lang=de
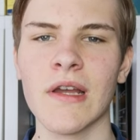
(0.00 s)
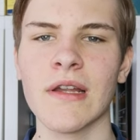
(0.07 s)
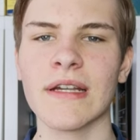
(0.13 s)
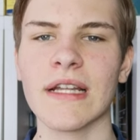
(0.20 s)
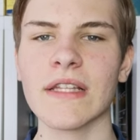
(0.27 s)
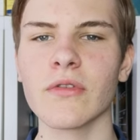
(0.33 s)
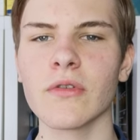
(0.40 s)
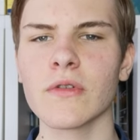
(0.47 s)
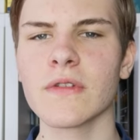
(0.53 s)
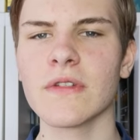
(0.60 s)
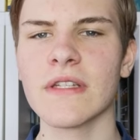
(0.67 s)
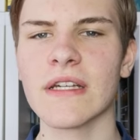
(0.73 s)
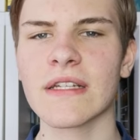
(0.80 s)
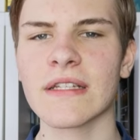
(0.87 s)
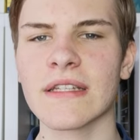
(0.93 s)
Das
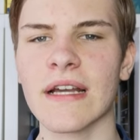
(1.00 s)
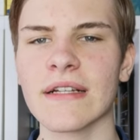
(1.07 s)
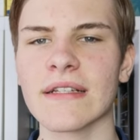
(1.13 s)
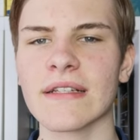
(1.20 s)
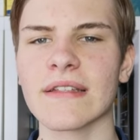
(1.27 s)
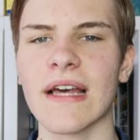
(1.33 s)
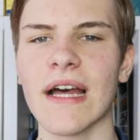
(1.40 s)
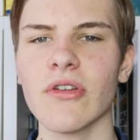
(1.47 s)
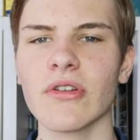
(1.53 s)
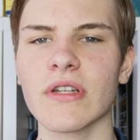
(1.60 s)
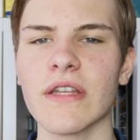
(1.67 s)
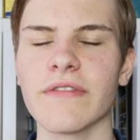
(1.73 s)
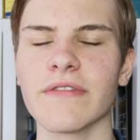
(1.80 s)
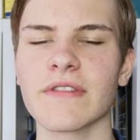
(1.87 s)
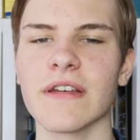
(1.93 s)
funktioniert dank des
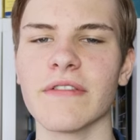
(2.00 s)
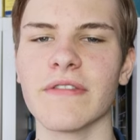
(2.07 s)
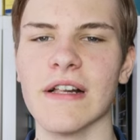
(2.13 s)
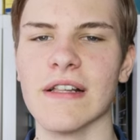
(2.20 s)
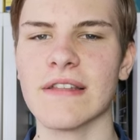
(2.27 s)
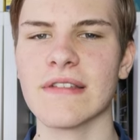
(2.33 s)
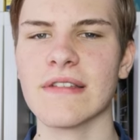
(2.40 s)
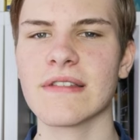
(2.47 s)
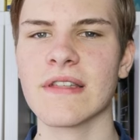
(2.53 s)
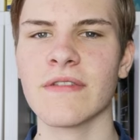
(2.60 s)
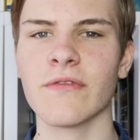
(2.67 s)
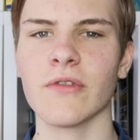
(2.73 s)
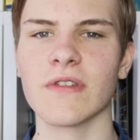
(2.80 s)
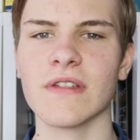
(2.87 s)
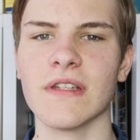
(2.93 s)
radioaktiven Zerfalls des
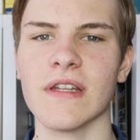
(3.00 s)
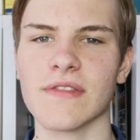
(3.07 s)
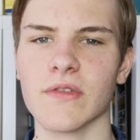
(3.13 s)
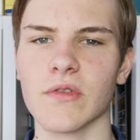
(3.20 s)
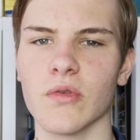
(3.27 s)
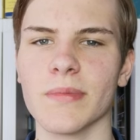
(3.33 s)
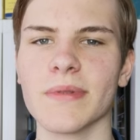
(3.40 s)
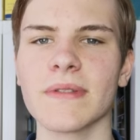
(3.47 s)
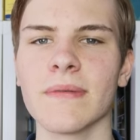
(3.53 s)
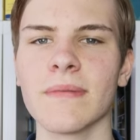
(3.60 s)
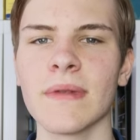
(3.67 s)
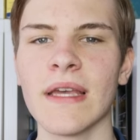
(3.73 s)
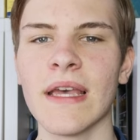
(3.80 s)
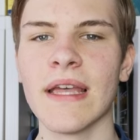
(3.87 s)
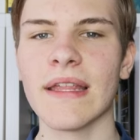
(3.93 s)
C14-Isotops.
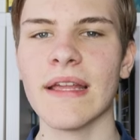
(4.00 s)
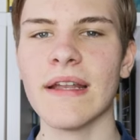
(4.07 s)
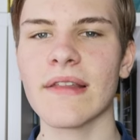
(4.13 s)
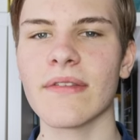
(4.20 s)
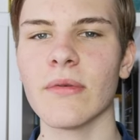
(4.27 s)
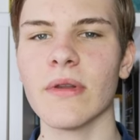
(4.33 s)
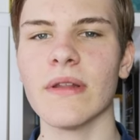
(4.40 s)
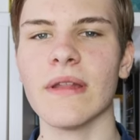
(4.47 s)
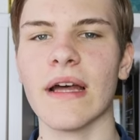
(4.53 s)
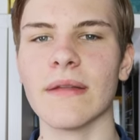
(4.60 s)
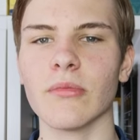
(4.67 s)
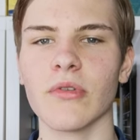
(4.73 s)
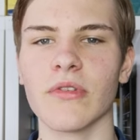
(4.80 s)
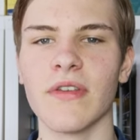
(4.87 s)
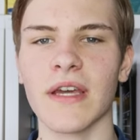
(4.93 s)
Denn es wird in der
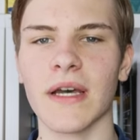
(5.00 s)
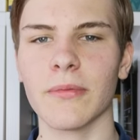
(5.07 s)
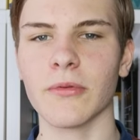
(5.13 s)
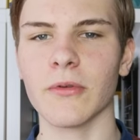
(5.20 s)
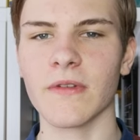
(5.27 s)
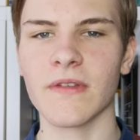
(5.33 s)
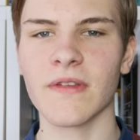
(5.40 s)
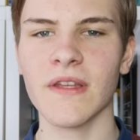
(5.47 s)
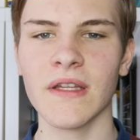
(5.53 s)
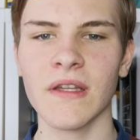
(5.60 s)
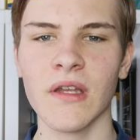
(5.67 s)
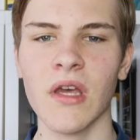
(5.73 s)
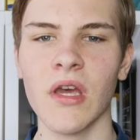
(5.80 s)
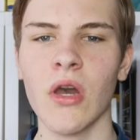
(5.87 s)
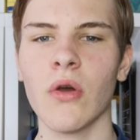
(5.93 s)
Atmosphäre
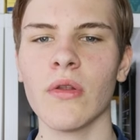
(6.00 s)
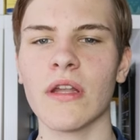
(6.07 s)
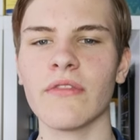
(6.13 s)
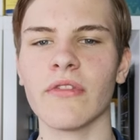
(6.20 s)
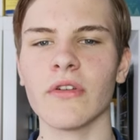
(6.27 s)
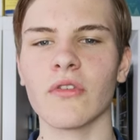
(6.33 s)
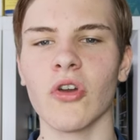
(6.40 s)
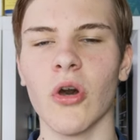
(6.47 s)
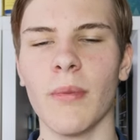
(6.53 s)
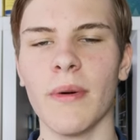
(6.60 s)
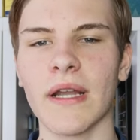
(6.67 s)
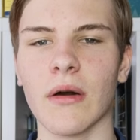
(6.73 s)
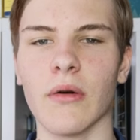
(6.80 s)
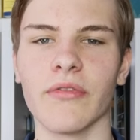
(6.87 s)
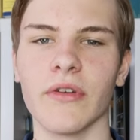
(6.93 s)
produziert und dann von
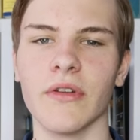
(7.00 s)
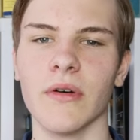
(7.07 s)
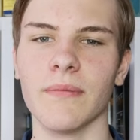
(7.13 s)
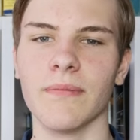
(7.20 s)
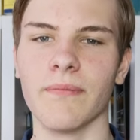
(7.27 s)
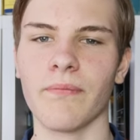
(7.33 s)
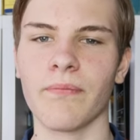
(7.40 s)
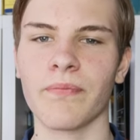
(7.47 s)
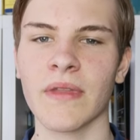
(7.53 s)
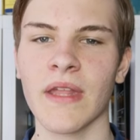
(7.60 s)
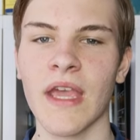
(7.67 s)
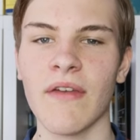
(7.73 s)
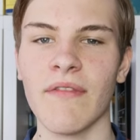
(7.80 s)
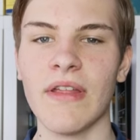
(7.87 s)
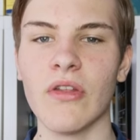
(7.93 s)
Körpern aufgenommen.
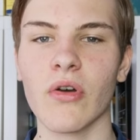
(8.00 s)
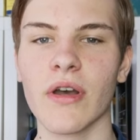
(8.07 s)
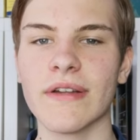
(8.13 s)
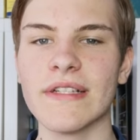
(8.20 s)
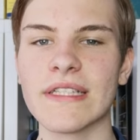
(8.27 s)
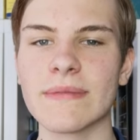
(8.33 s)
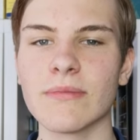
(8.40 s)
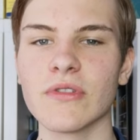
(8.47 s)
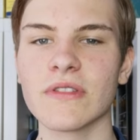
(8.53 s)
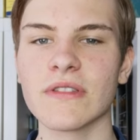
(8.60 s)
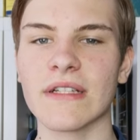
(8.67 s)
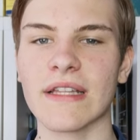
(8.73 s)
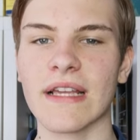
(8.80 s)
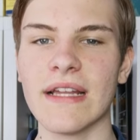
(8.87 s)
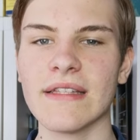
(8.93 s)
Wenn der Organismus
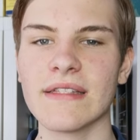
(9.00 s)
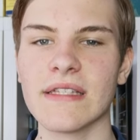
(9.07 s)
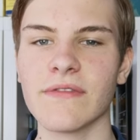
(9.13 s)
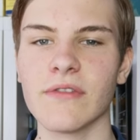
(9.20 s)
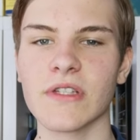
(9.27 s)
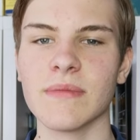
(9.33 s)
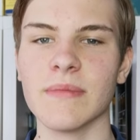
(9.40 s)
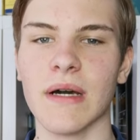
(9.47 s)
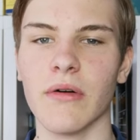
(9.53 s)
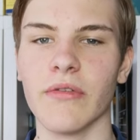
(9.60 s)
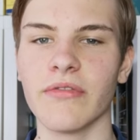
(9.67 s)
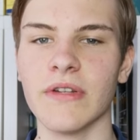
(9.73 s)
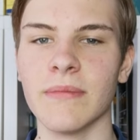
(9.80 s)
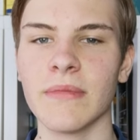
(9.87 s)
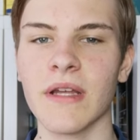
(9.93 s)
dann kein C14 mehr
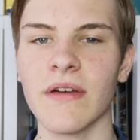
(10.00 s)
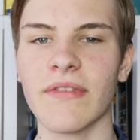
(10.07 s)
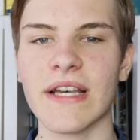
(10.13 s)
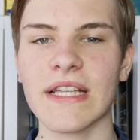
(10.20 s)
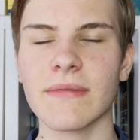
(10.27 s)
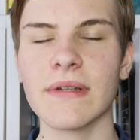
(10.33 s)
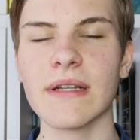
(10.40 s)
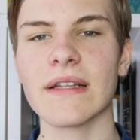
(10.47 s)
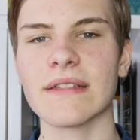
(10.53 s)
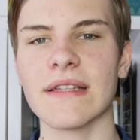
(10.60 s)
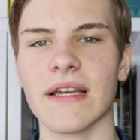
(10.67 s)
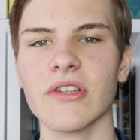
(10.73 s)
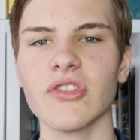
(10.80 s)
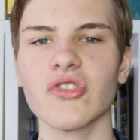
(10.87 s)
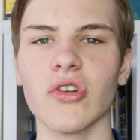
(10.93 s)
aufnimmt, weiß man, dass
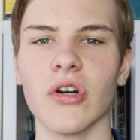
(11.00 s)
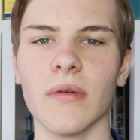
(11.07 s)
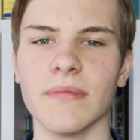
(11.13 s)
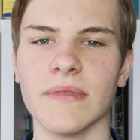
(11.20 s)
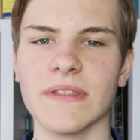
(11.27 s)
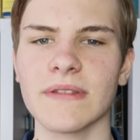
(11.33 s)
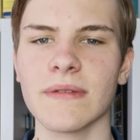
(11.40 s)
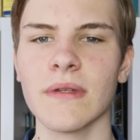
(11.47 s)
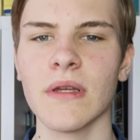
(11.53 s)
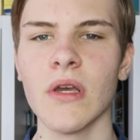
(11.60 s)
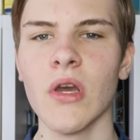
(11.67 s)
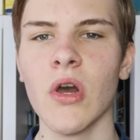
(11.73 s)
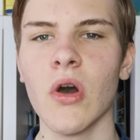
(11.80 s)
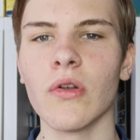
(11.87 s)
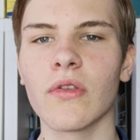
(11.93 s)
er gestorben ist.
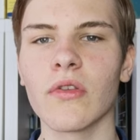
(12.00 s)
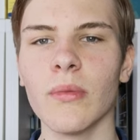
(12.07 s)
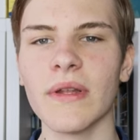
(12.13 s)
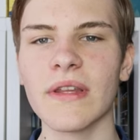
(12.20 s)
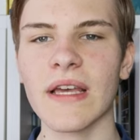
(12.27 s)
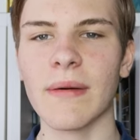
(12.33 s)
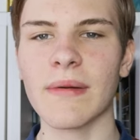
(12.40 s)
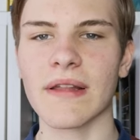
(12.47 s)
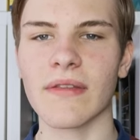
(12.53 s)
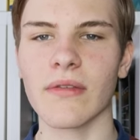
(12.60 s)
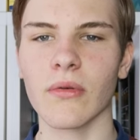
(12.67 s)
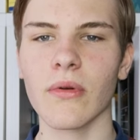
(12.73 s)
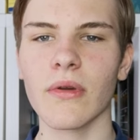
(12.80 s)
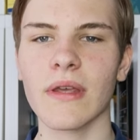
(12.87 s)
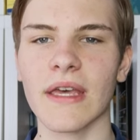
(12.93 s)
Und somit kann man dann
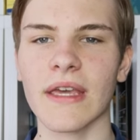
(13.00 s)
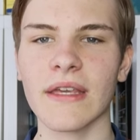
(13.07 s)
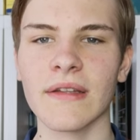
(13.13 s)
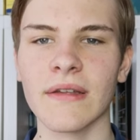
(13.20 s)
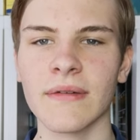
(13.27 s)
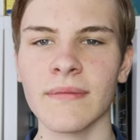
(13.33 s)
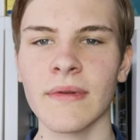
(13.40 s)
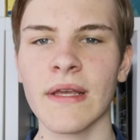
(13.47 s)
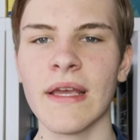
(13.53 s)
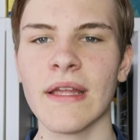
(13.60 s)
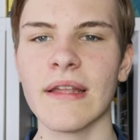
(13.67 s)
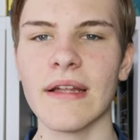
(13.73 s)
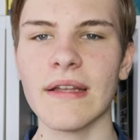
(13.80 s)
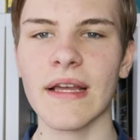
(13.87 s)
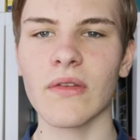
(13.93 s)
zurückrechnen,
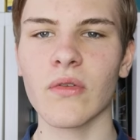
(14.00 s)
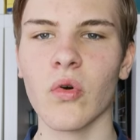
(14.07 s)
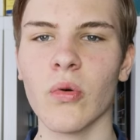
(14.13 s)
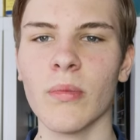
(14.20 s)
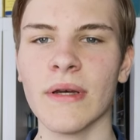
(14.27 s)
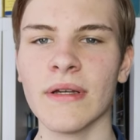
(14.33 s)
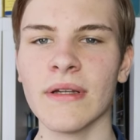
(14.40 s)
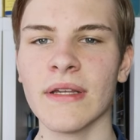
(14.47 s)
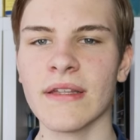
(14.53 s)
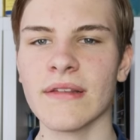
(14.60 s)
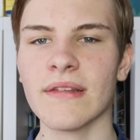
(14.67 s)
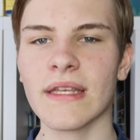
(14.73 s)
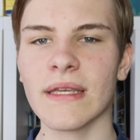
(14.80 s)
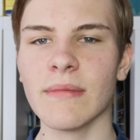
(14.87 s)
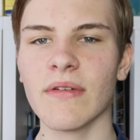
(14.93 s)
da die Atome
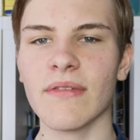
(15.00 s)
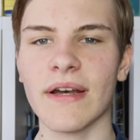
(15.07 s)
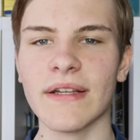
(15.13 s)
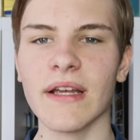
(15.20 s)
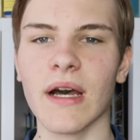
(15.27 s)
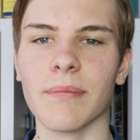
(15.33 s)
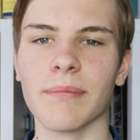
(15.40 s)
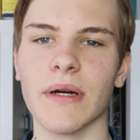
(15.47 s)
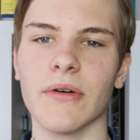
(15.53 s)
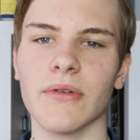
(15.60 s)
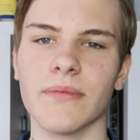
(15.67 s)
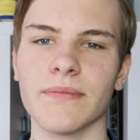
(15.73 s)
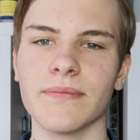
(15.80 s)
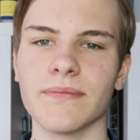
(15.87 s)
sich immer weiter abbauen.